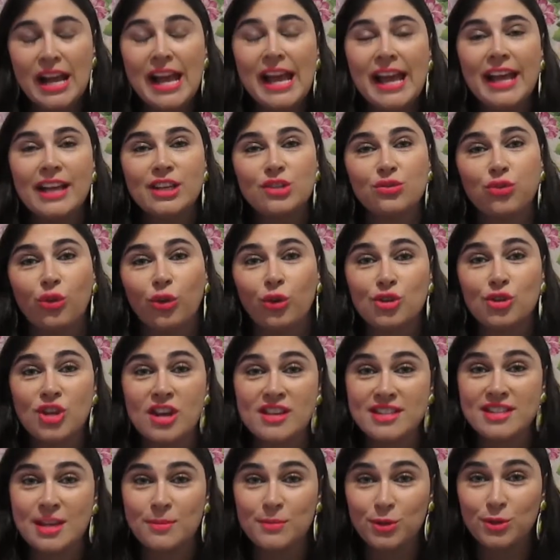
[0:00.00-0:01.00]
Esses foram os
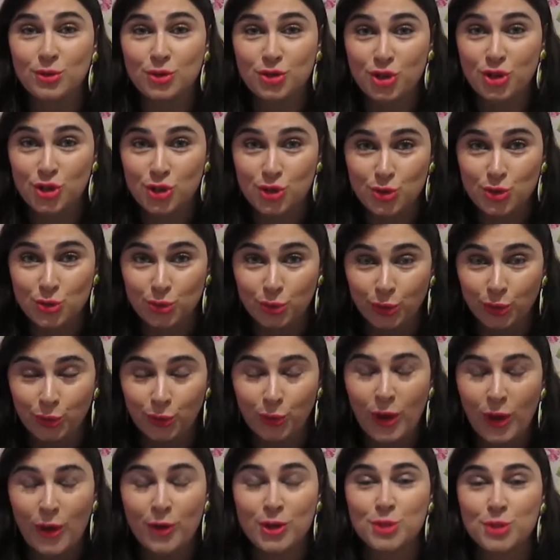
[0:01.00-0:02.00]
recebidos de
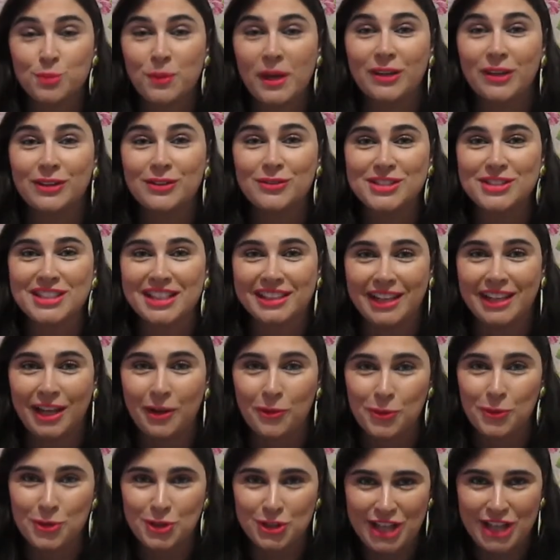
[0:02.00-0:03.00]
junho. Eu espero que você tenha
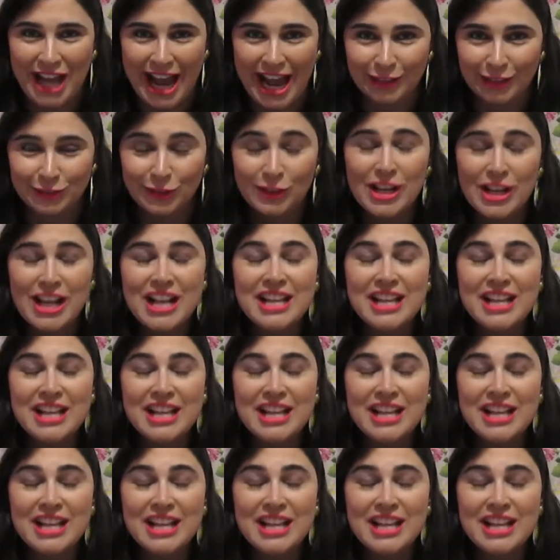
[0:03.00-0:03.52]
gostado.